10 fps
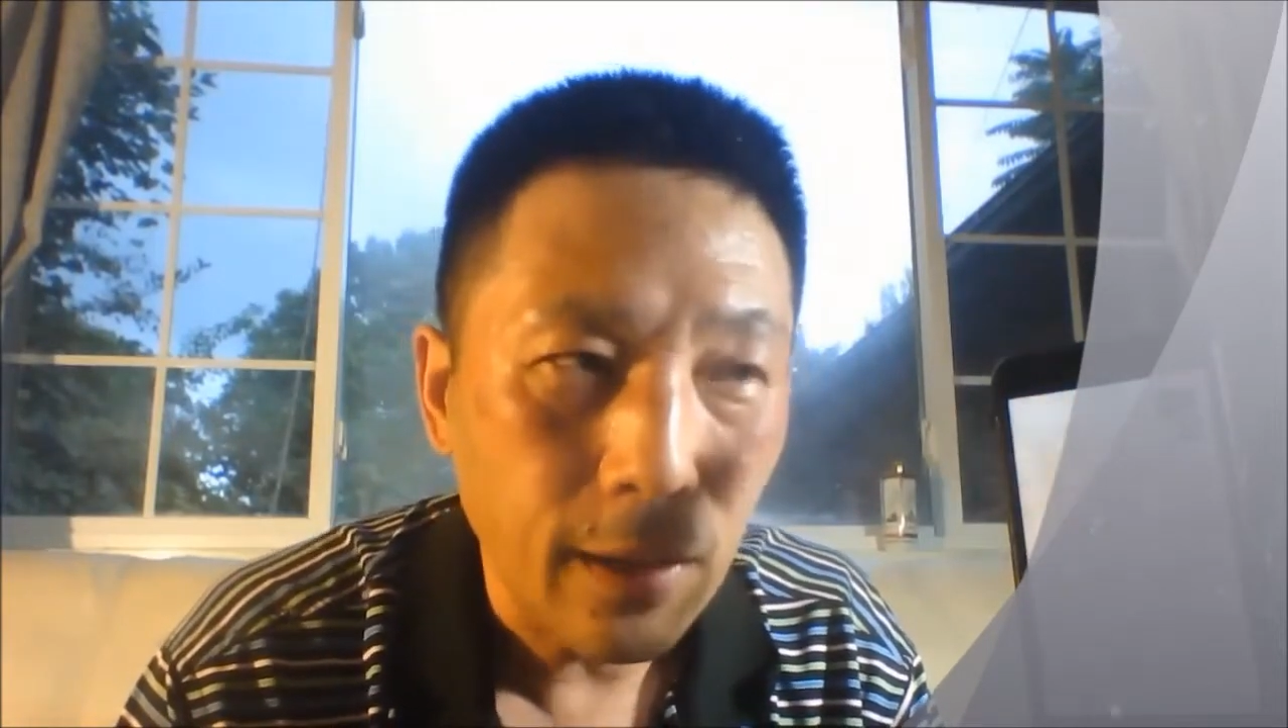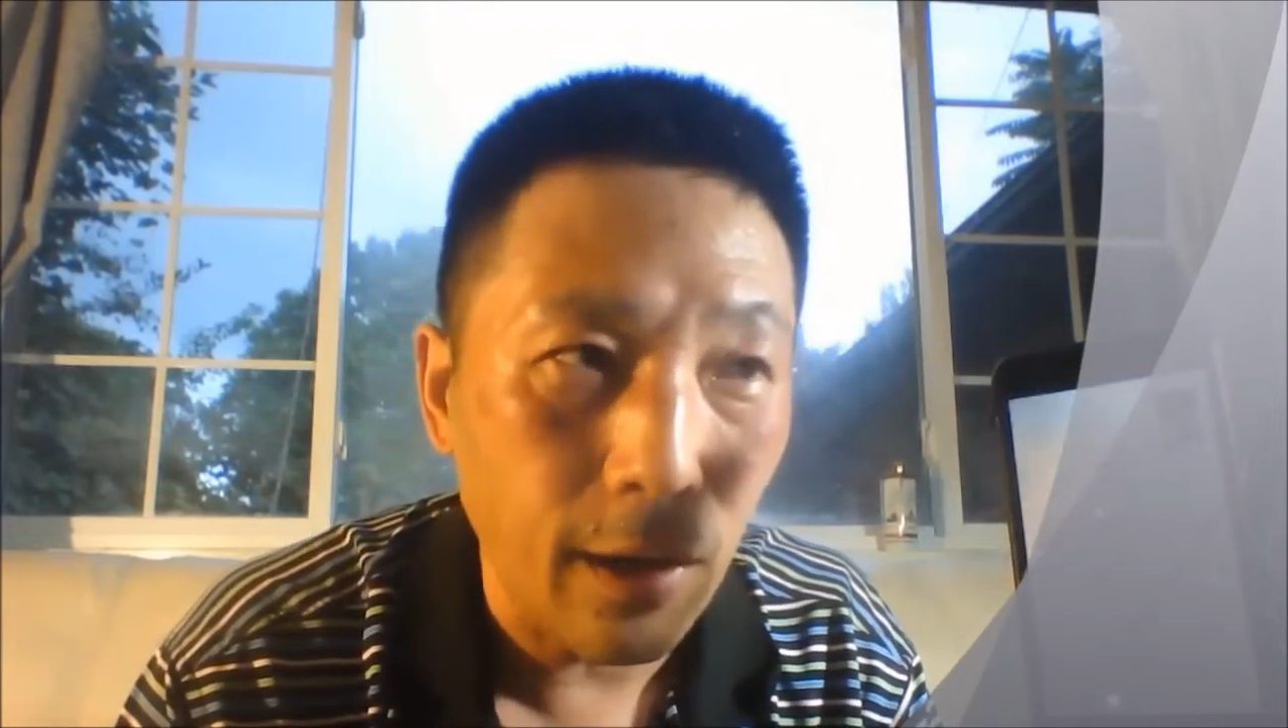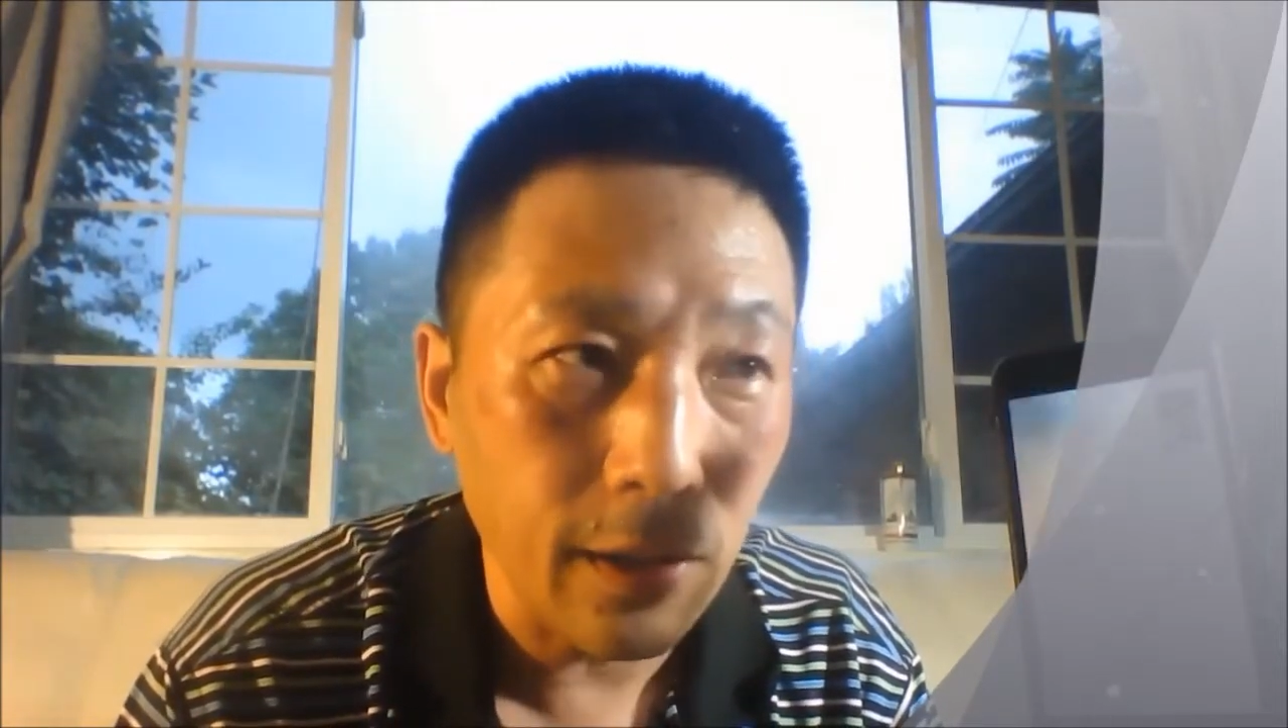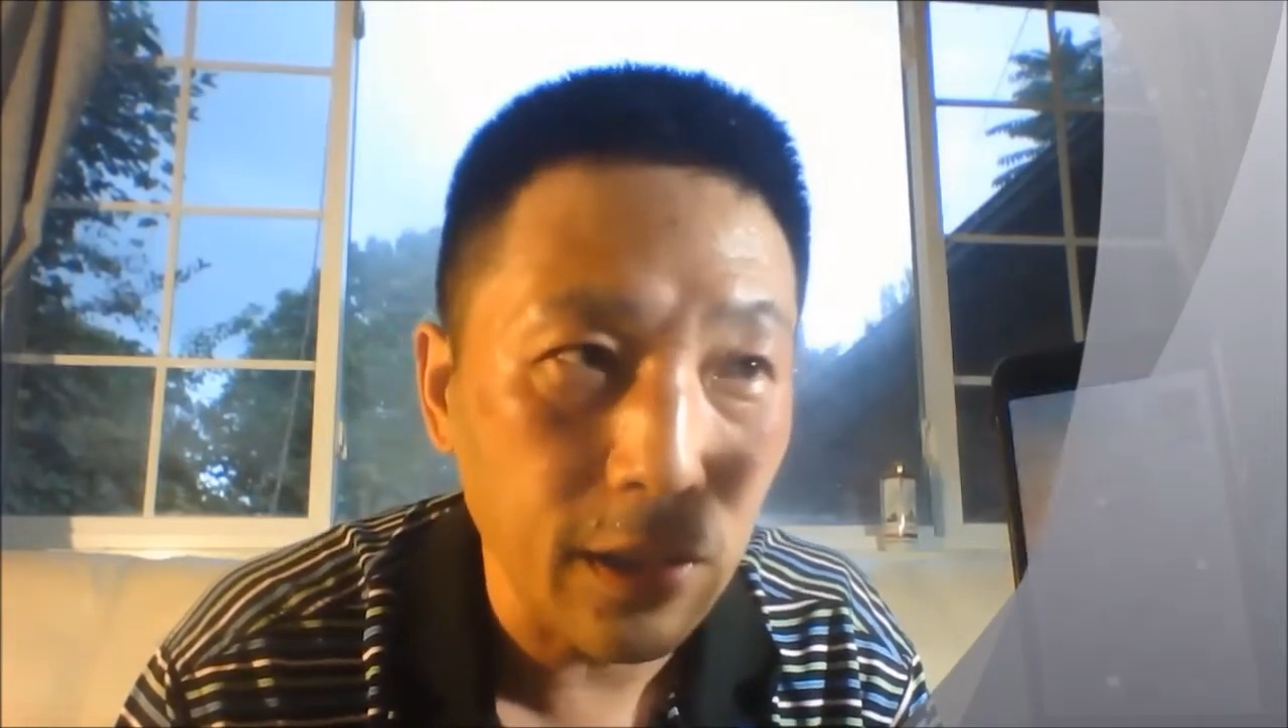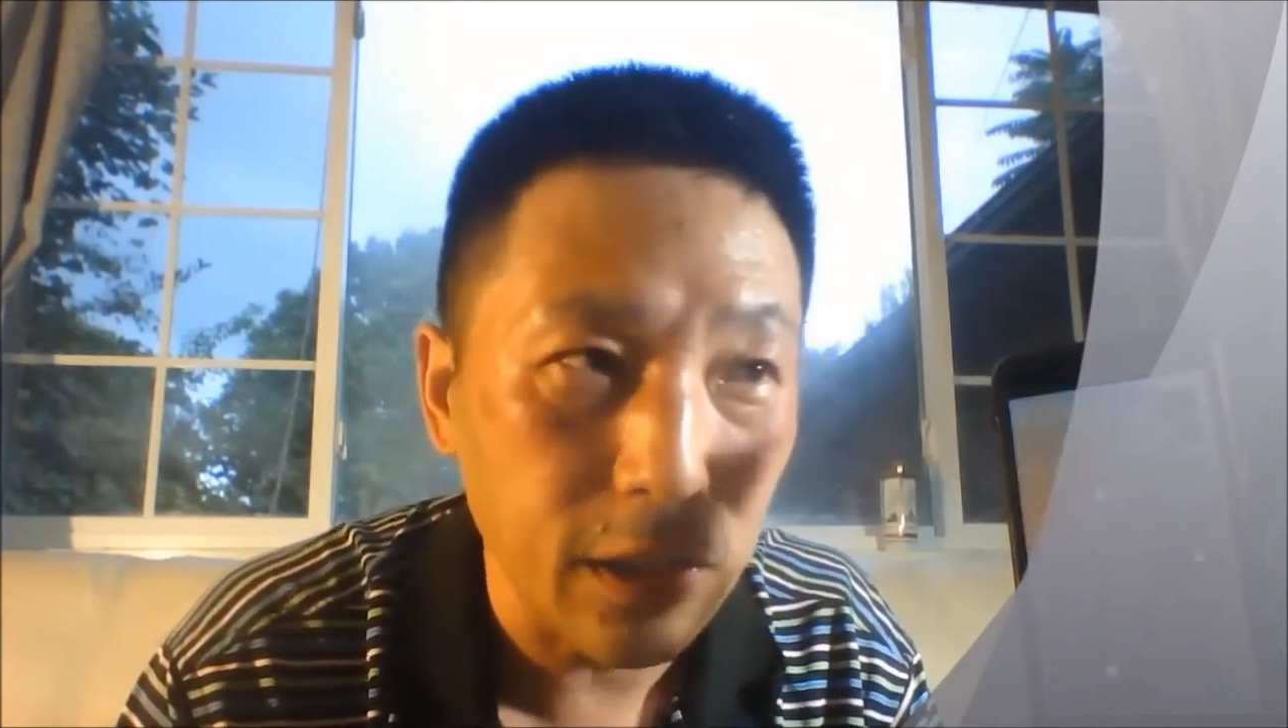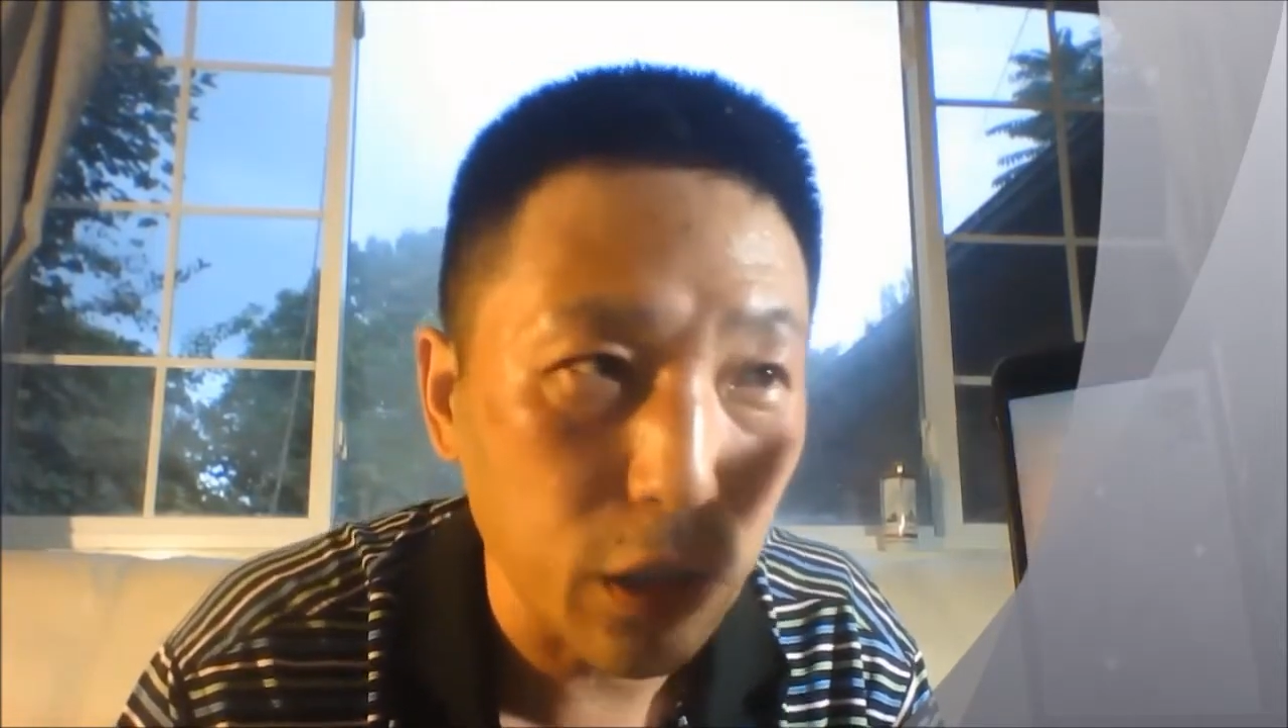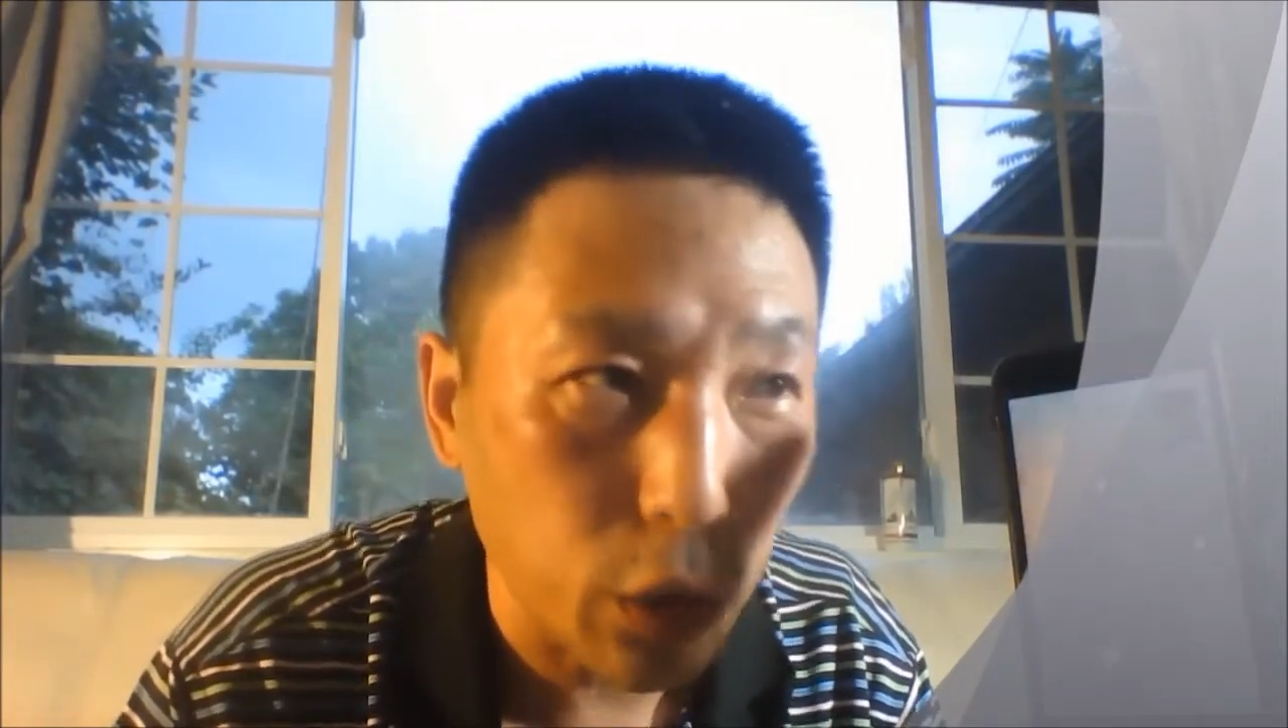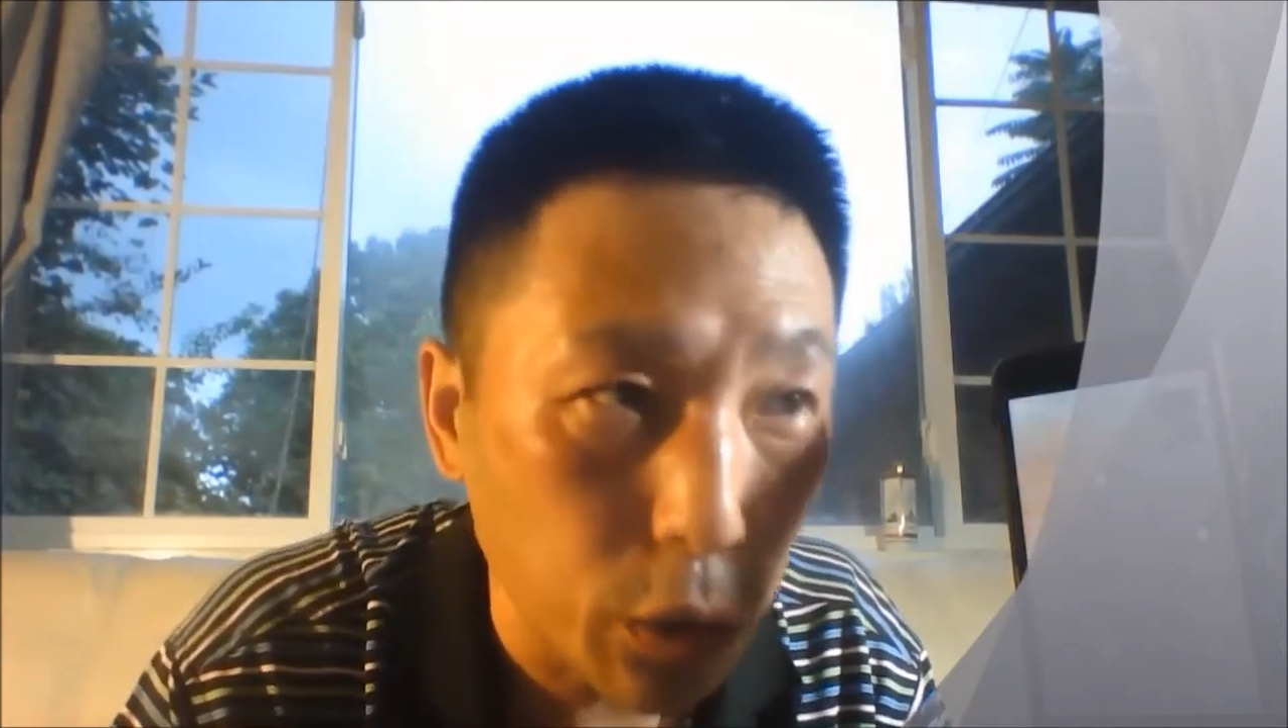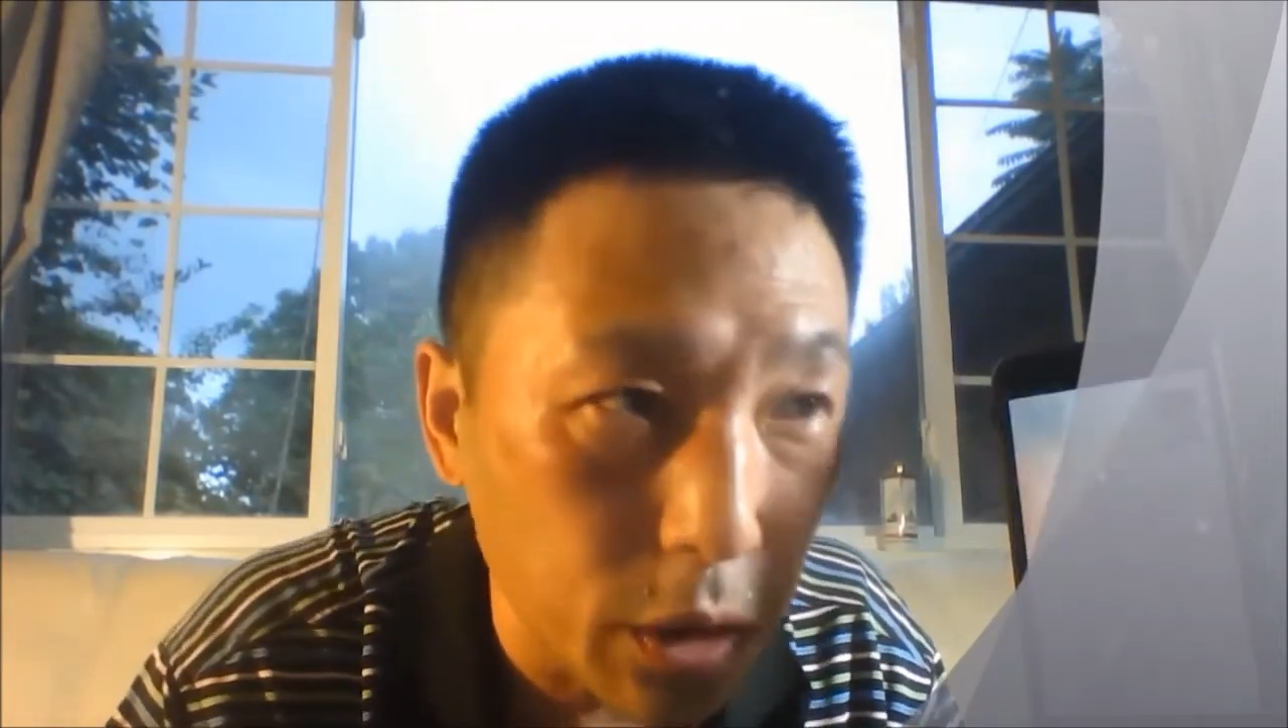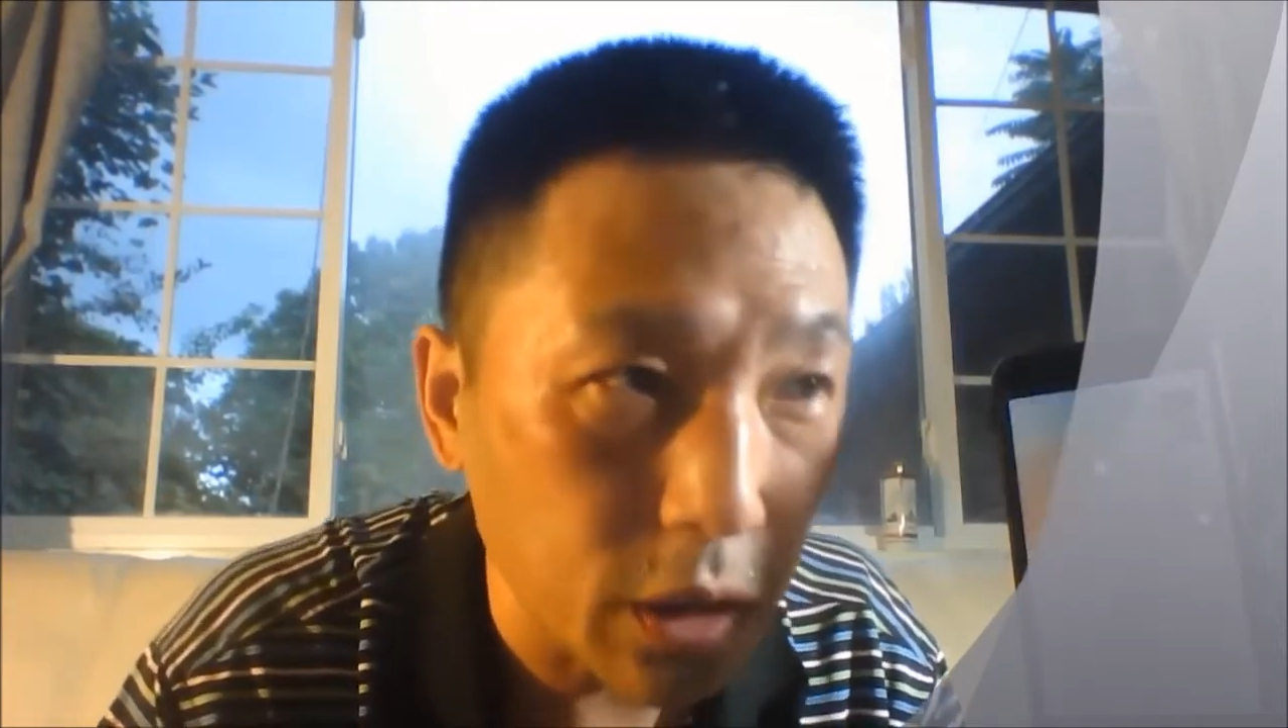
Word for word: 而且你去